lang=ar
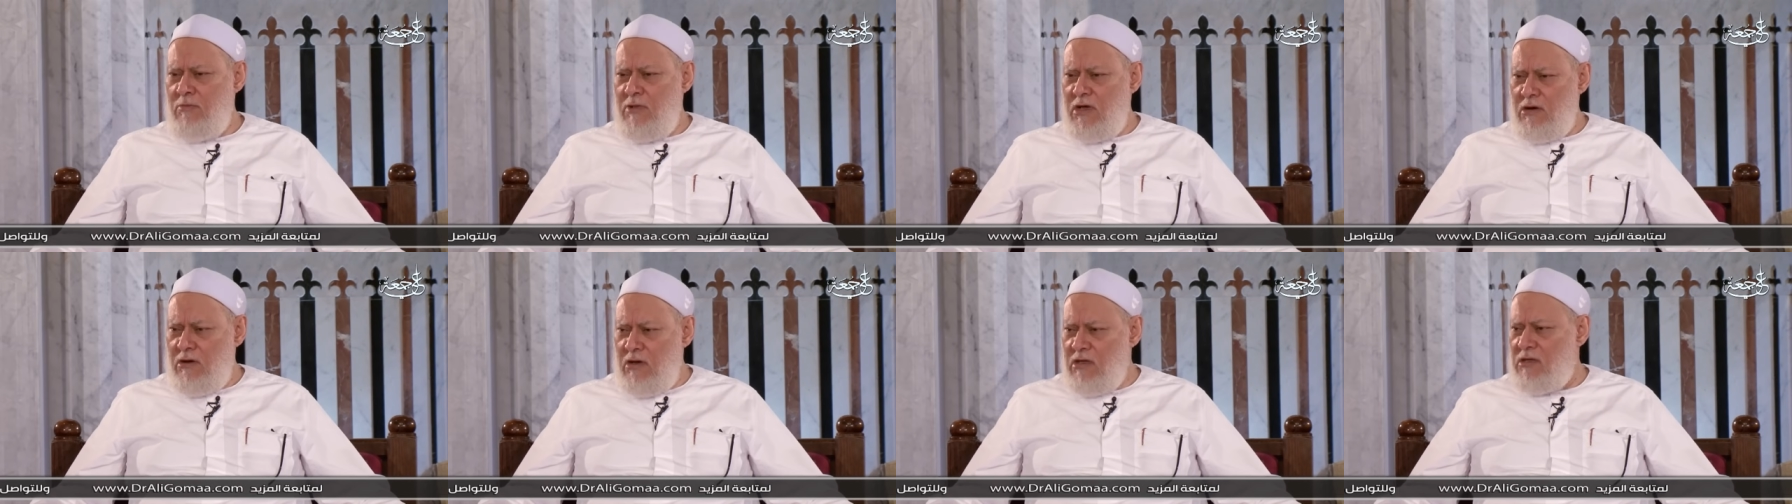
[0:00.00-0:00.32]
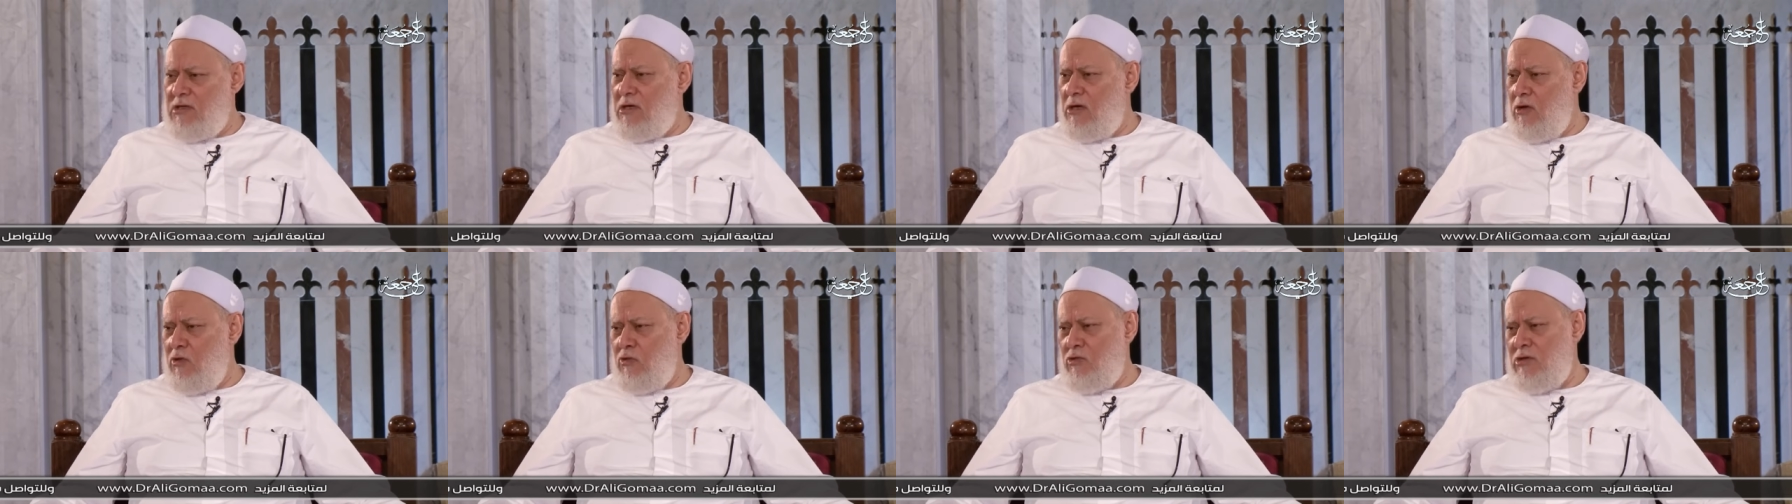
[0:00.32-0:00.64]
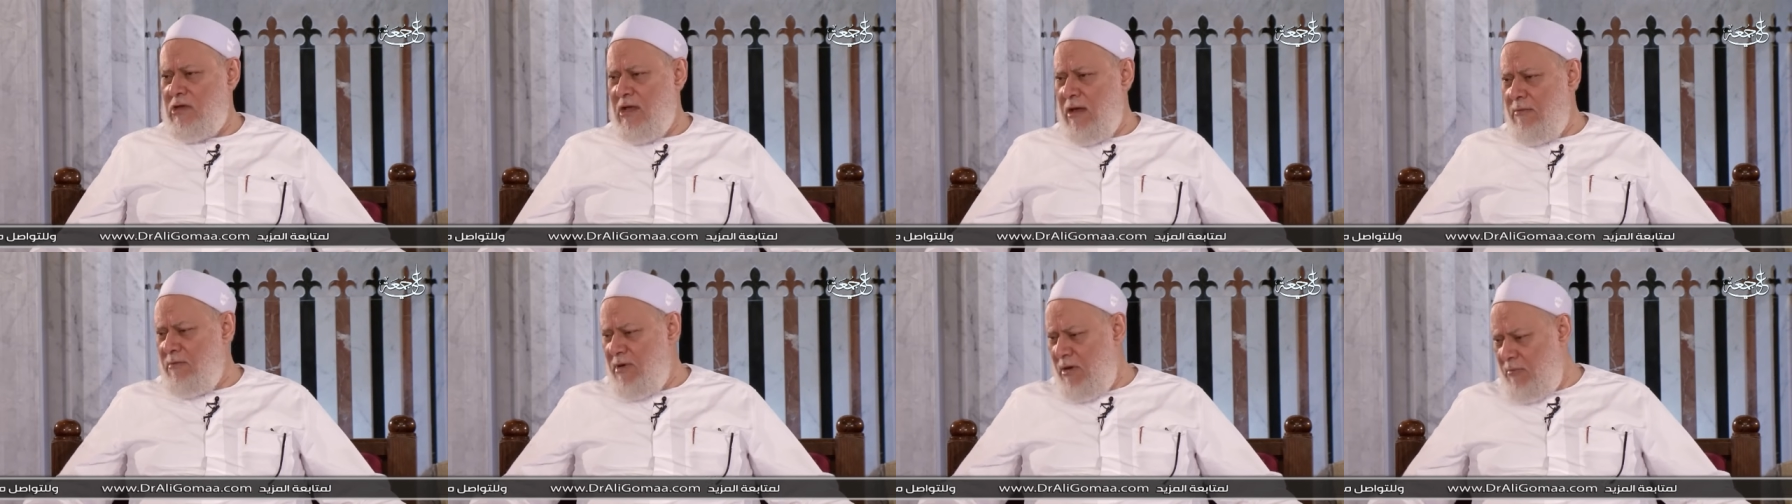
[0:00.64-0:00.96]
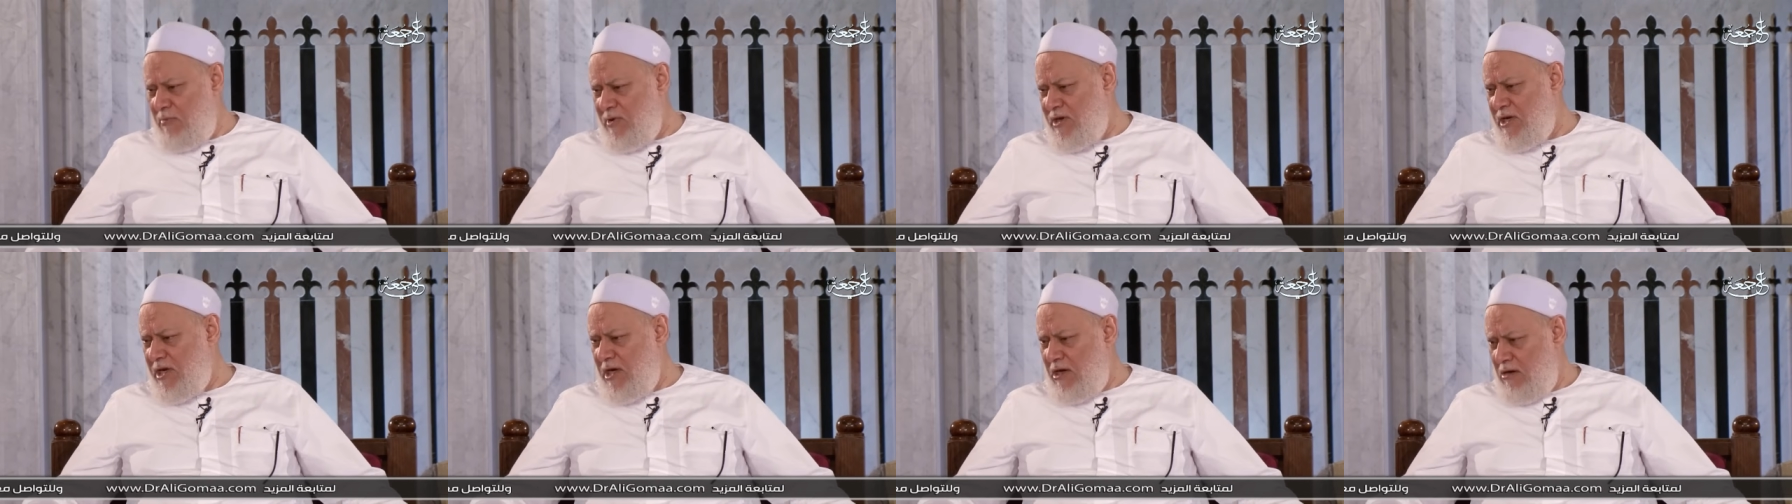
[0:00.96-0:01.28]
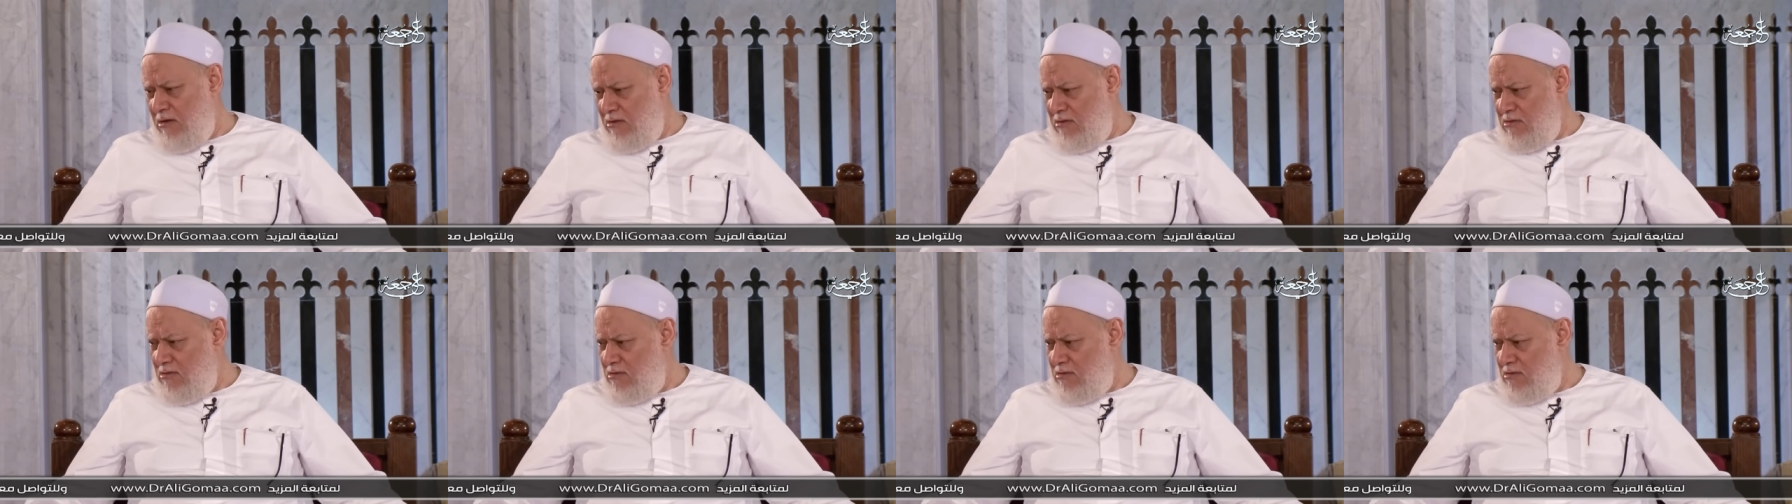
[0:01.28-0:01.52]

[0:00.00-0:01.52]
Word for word: مراتي قدام ابني